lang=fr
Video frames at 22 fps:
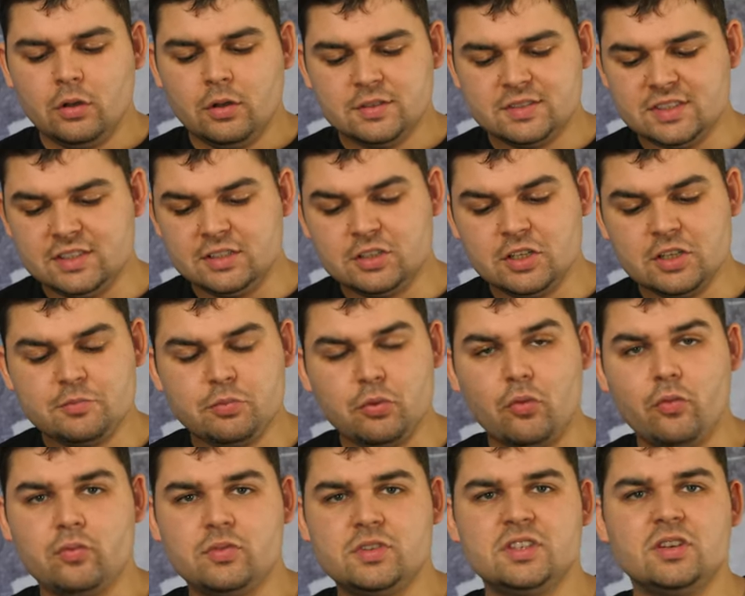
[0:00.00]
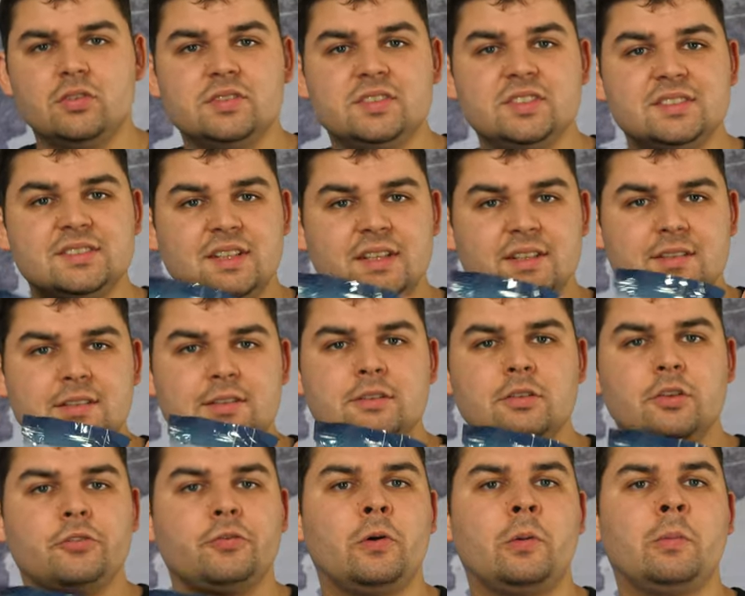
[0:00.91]
C'était pour vous dire aussi que ça existe
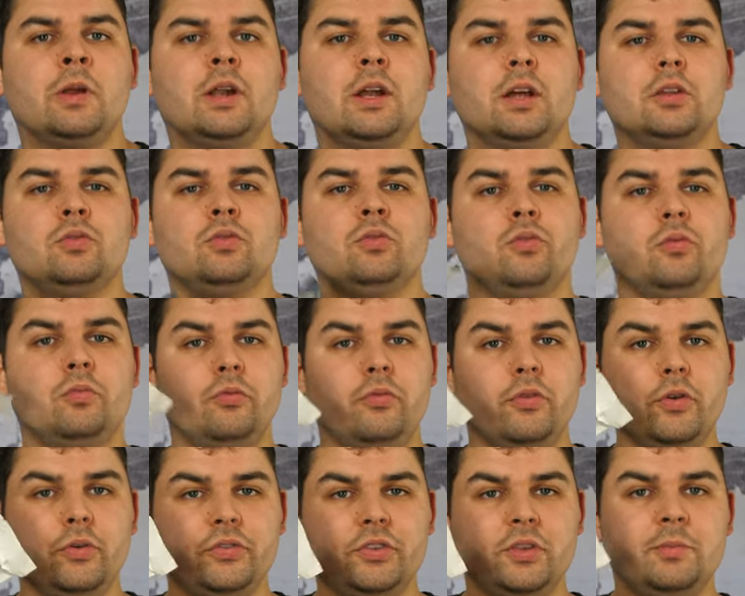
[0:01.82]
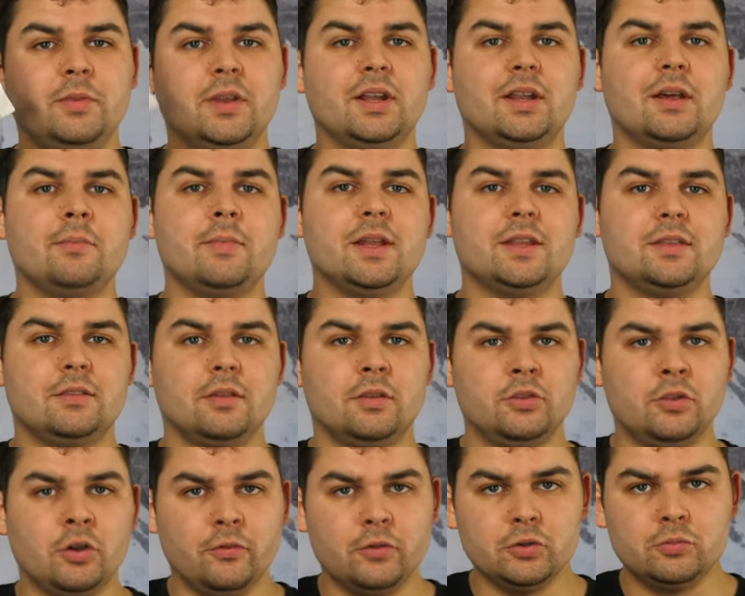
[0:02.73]
dans ce format-là, donc vous pouvez aussi bien la mettre
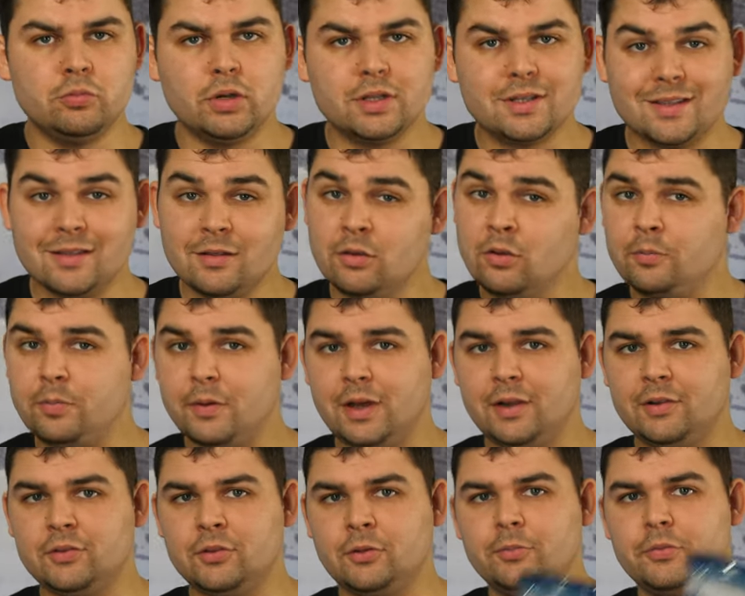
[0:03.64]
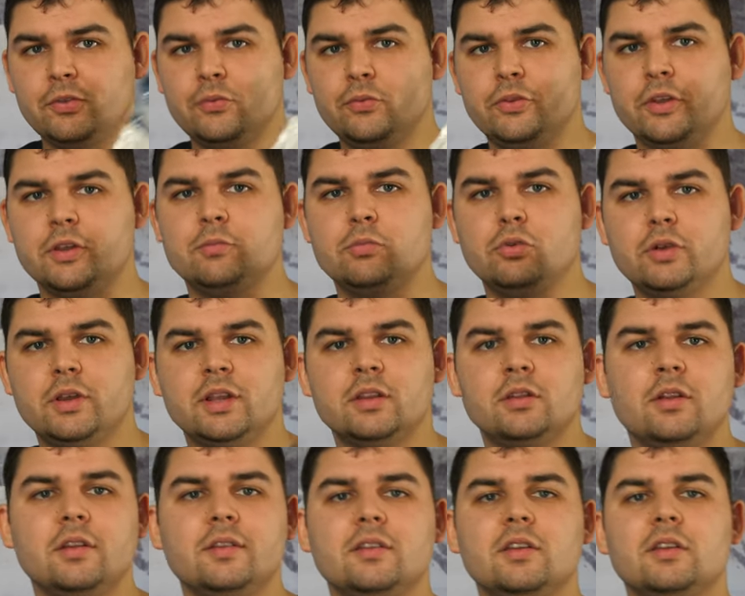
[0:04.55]
dans votre boîte à gants par exemple, si vous êtes bloqué
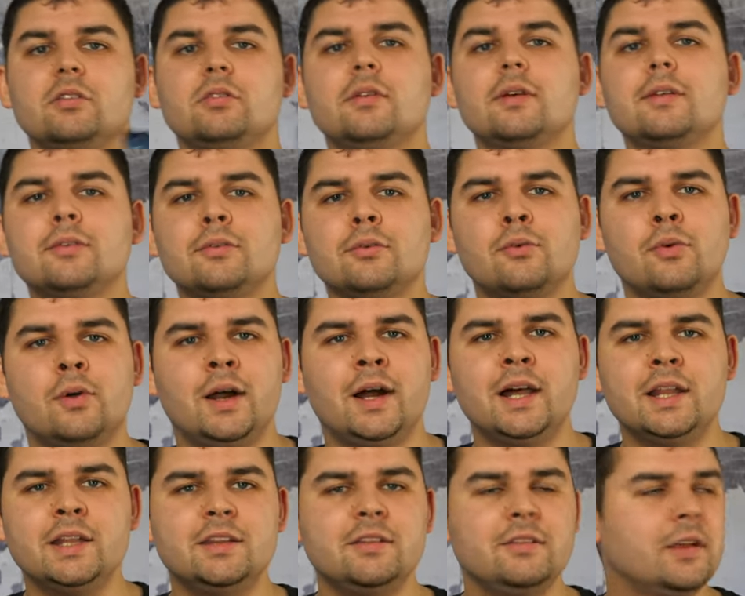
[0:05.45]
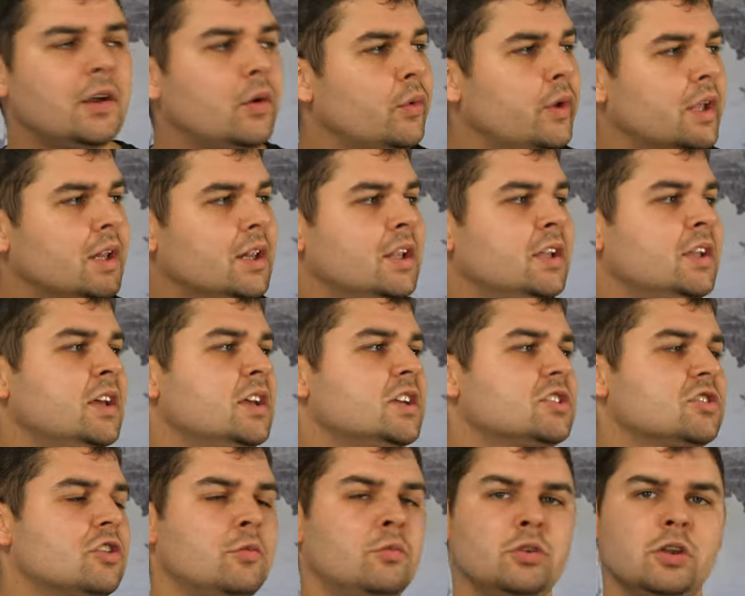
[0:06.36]
dans la circulation un hiver où il y a de la
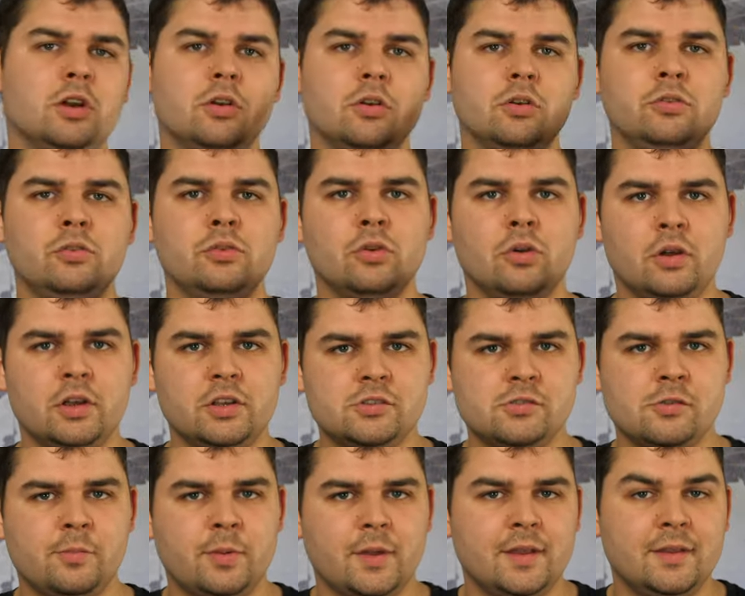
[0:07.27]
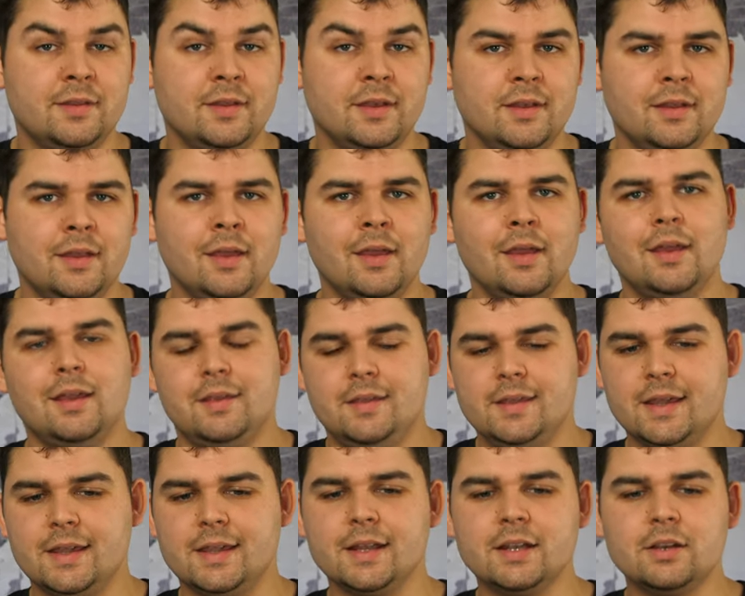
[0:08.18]
neige, comme on l'a connu en région parisienne
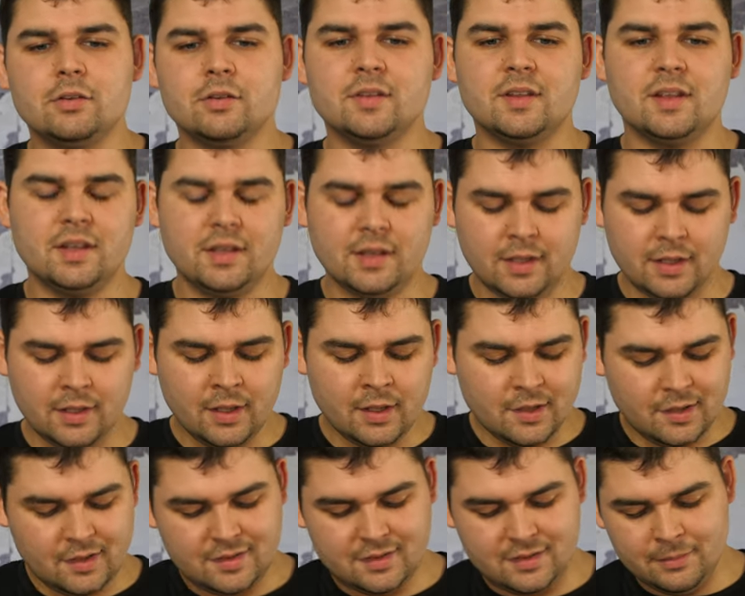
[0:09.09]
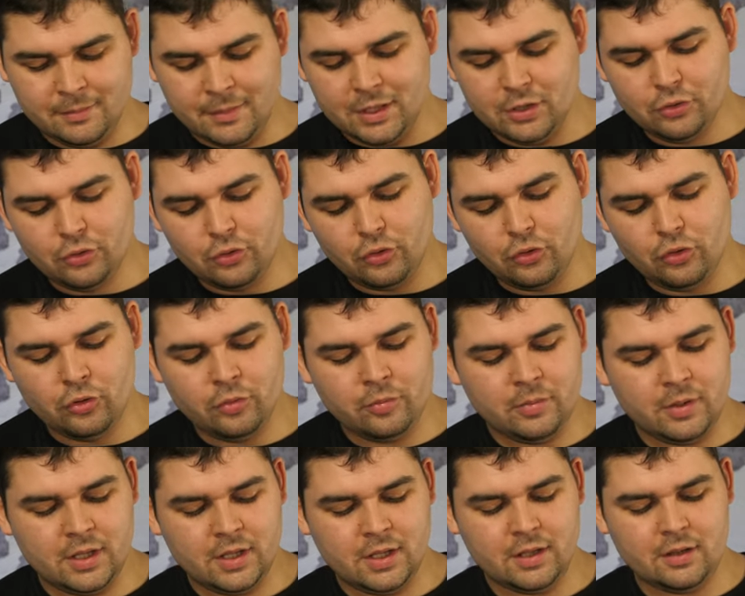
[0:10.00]
il y a quelques années, c'est malheureux,
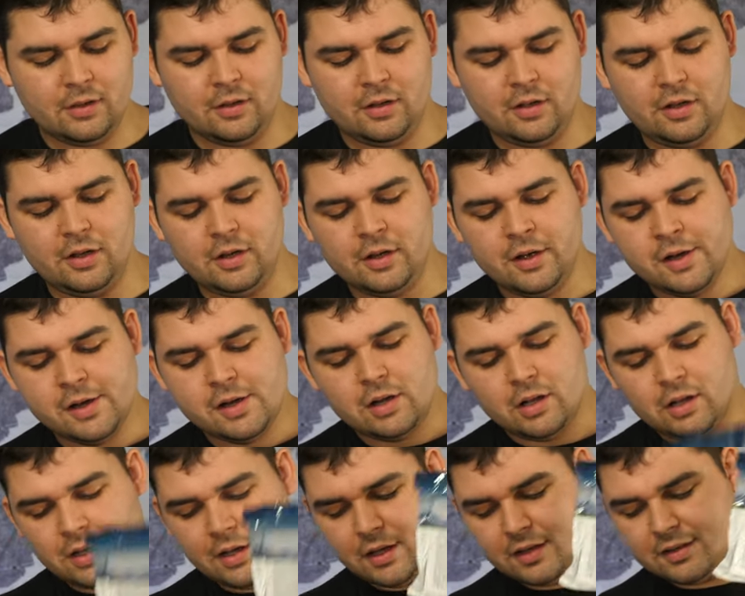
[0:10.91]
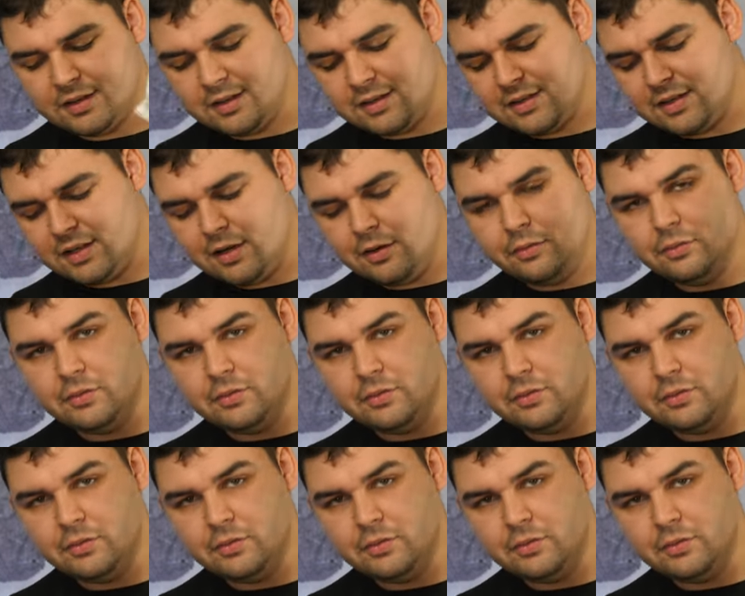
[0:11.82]
mais euh, grâce à ça,